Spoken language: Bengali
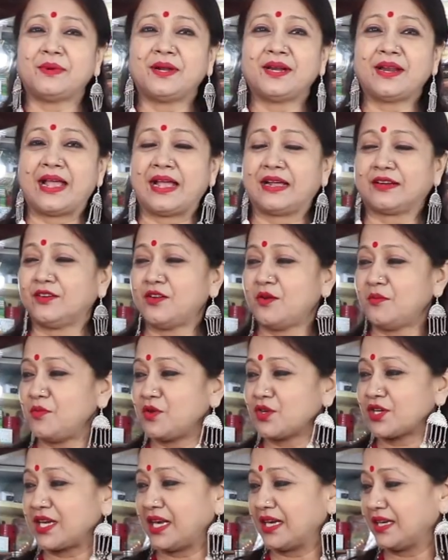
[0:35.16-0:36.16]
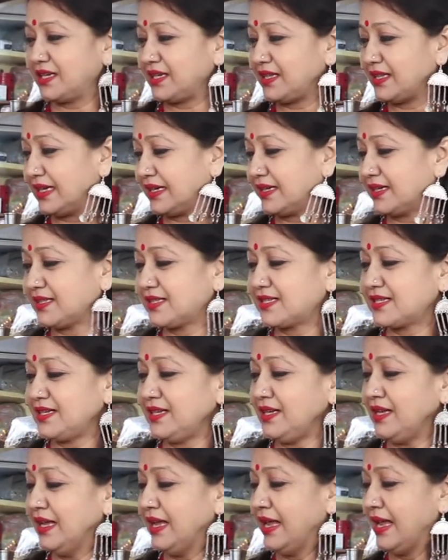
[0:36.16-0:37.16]
আমার এক নম্বর শাড়িটা দেখাচ্ছি
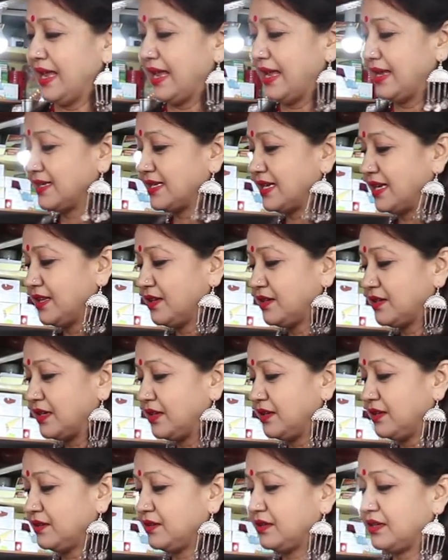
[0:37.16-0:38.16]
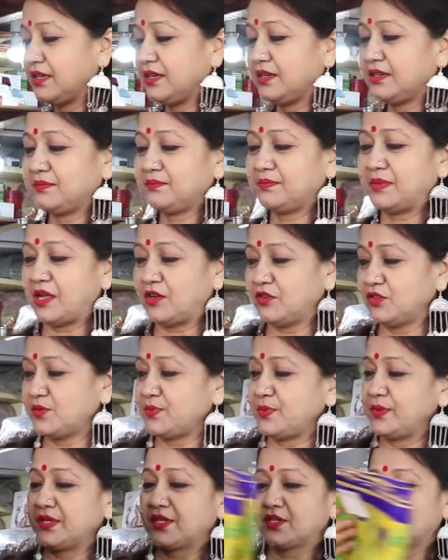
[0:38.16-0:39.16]
এই শাড়িটা ব্লাউজ
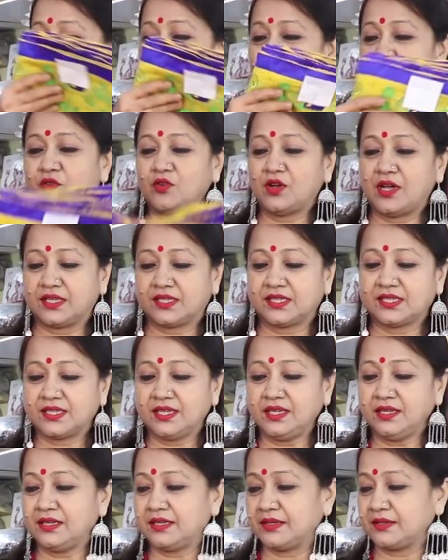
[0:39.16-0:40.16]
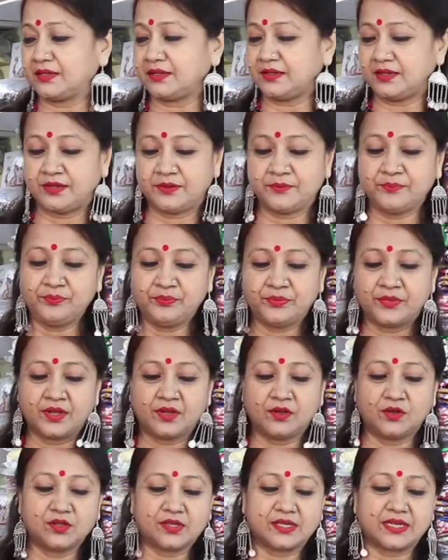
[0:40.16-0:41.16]
পিস সহ আছে এটা
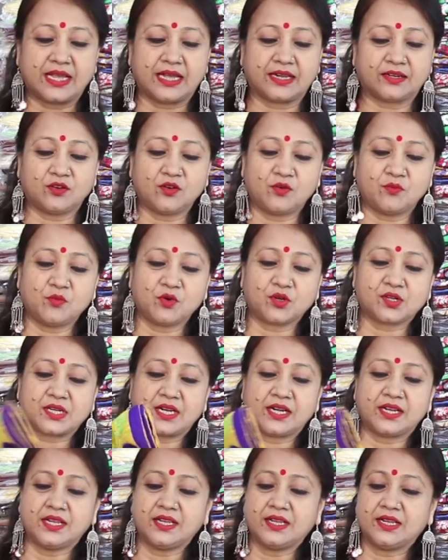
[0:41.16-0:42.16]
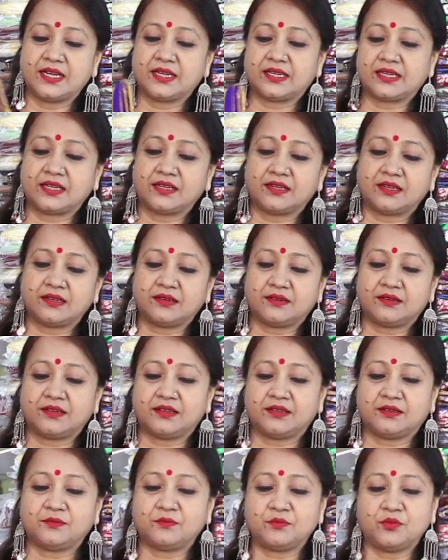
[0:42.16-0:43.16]
হচ্ছে এক নম্বর শাড়ি এটা
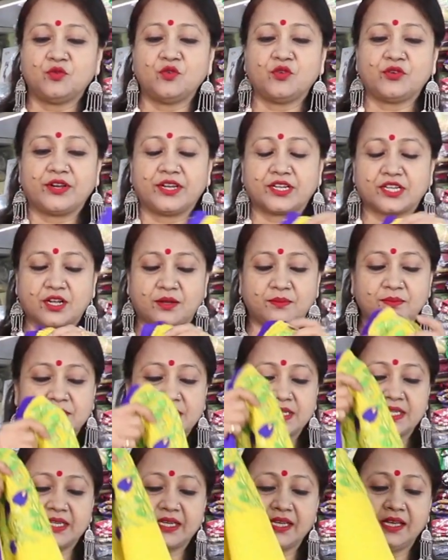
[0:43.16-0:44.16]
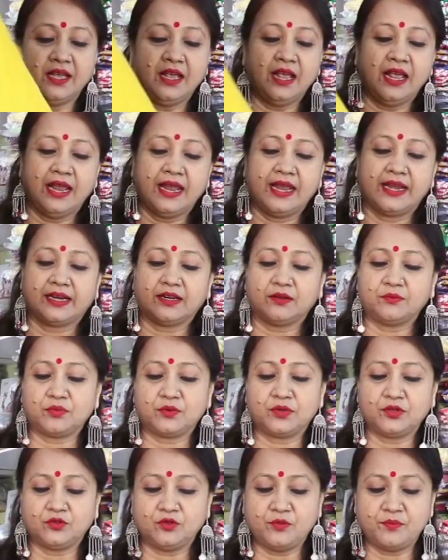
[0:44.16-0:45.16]
পুরো রেশম চেকে এটা
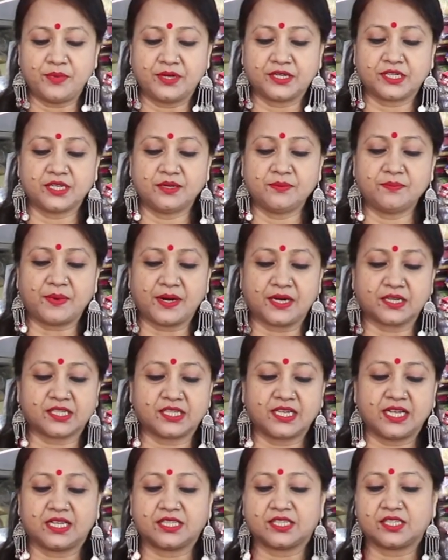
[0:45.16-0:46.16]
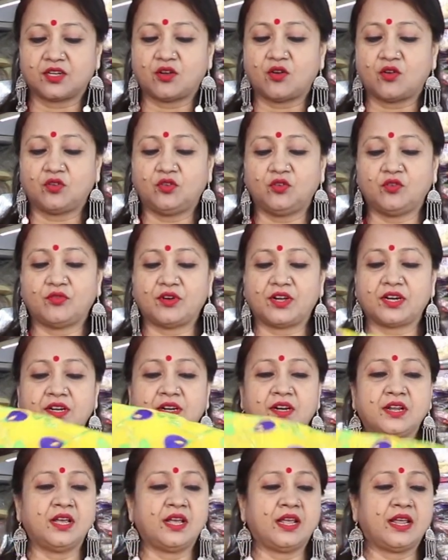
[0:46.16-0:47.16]
কিন্তু মেশিন পার্শি আছে অল ওভার
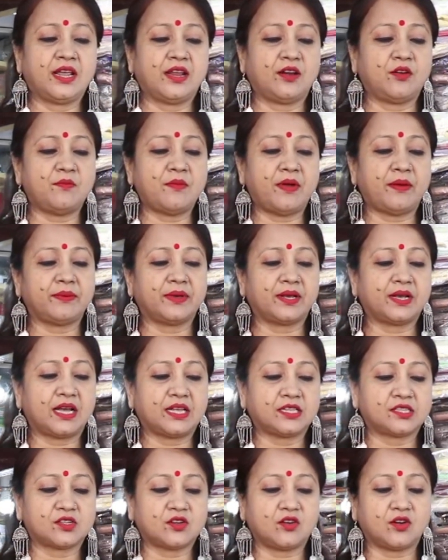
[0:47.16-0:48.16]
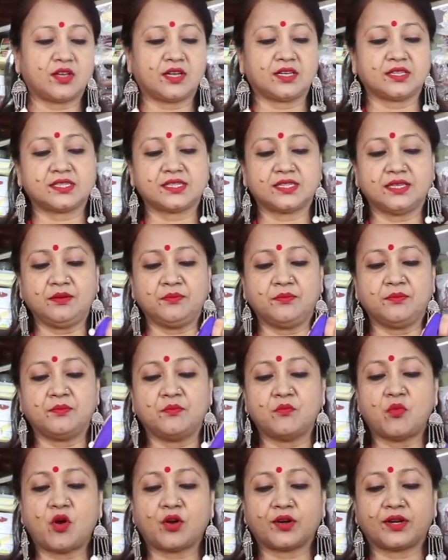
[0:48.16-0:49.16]
এরমভাবে কাজ করা আছে
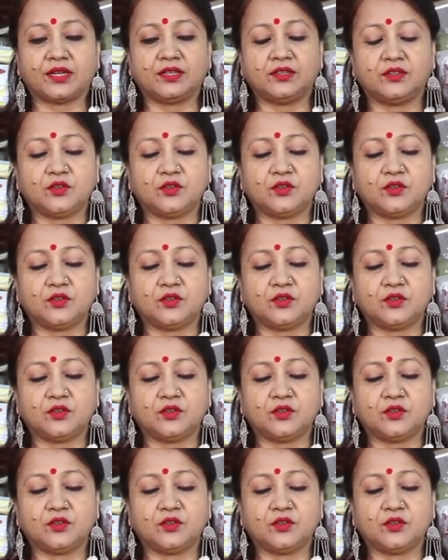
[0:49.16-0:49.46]
বর্ডার